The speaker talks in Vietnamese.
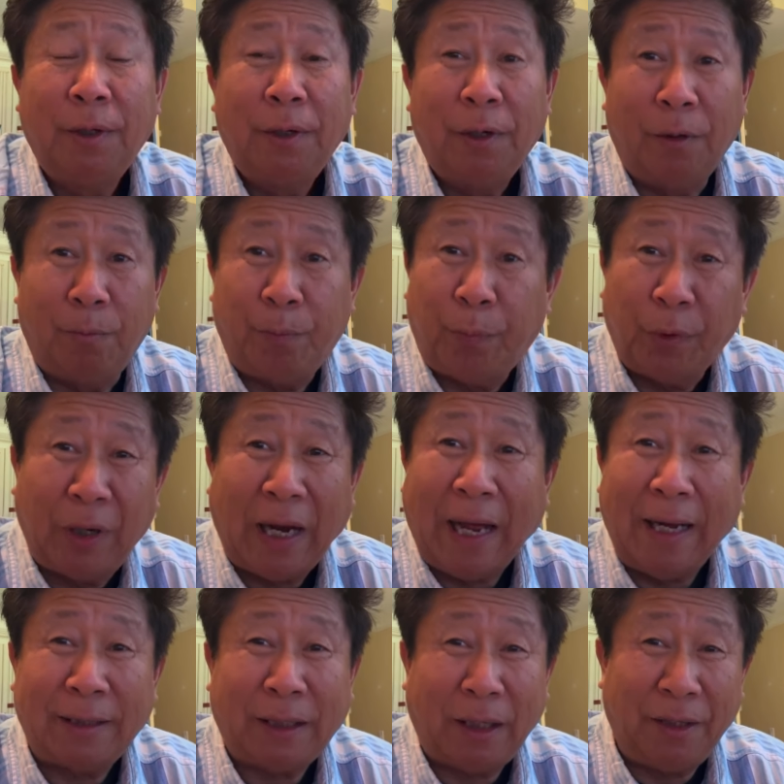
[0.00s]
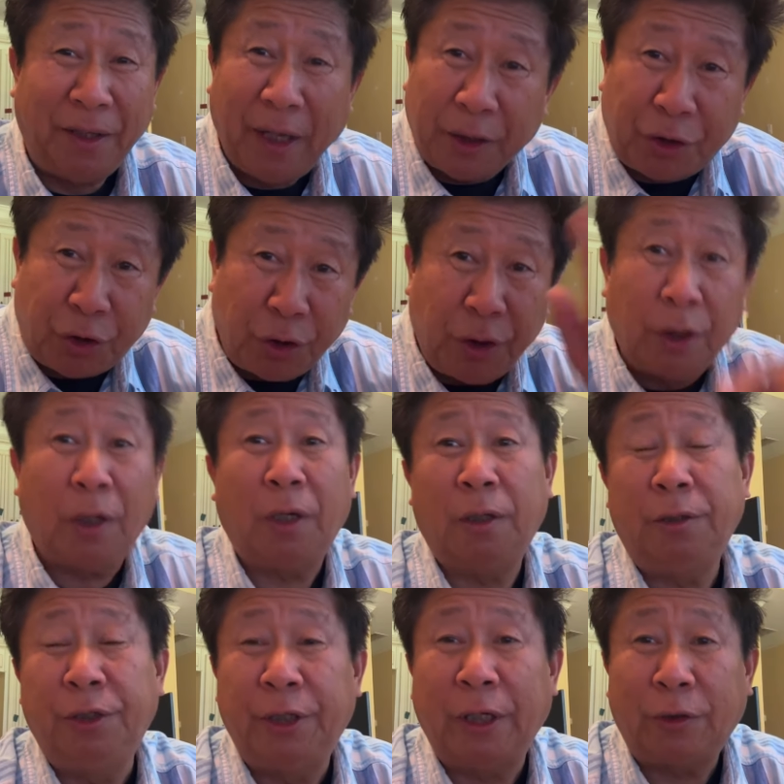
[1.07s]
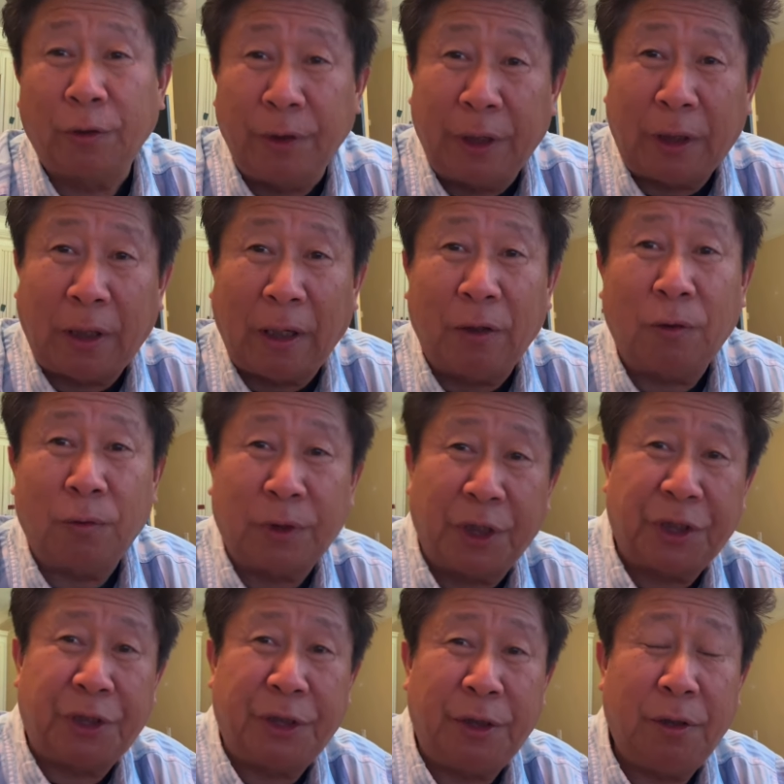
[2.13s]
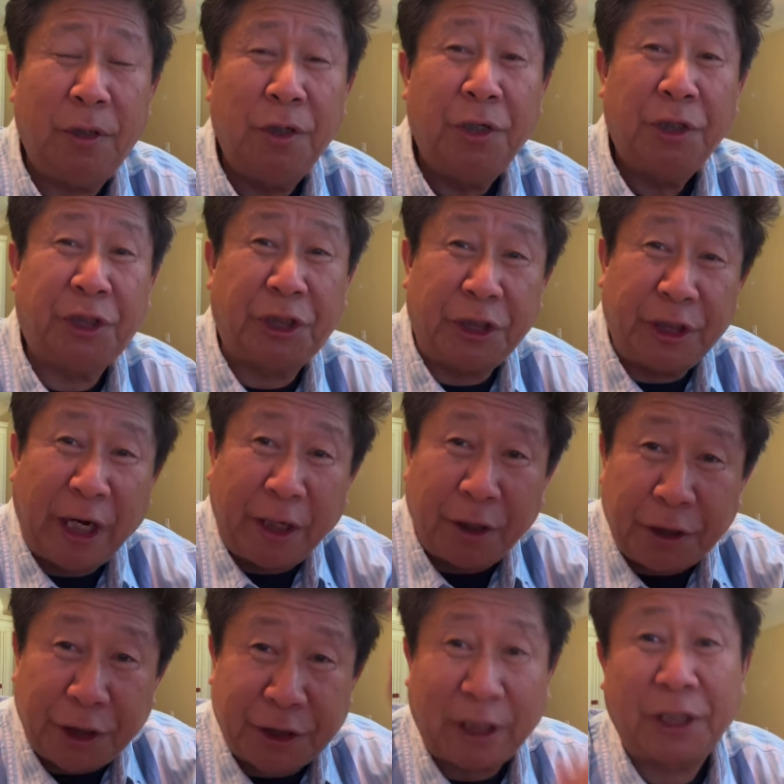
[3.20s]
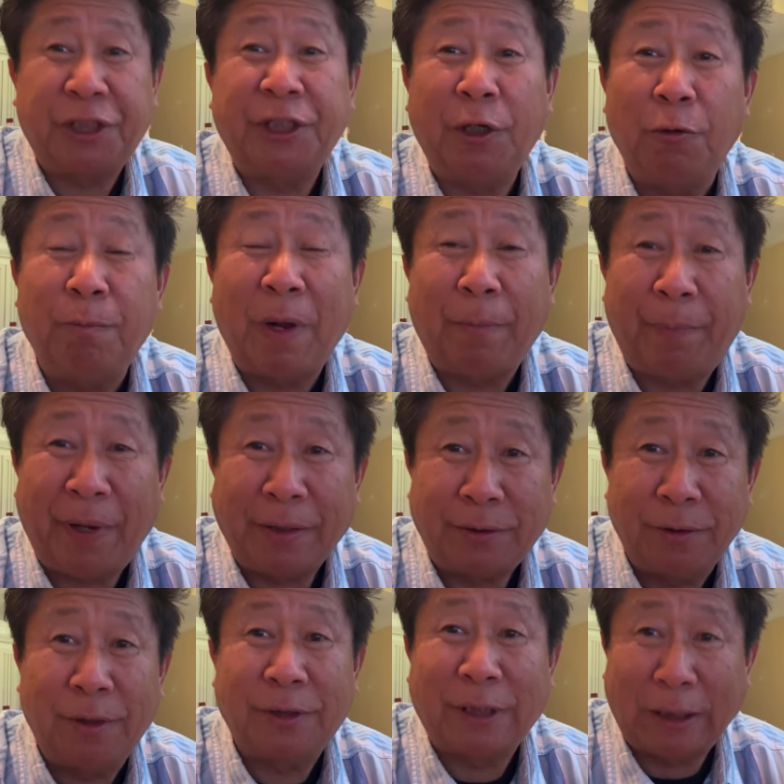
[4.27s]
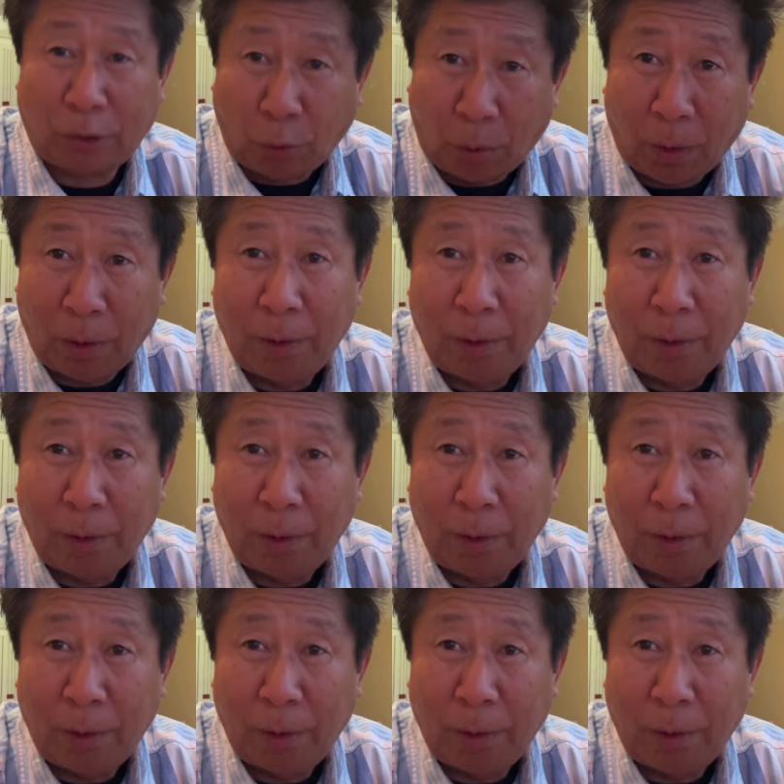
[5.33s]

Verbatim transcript: hôm bố là ta nhà chứ nó nè tôi này lâu hồ tới xì xì nên nó chỉ sáng chỉ luôn bê phê rồi mình sai to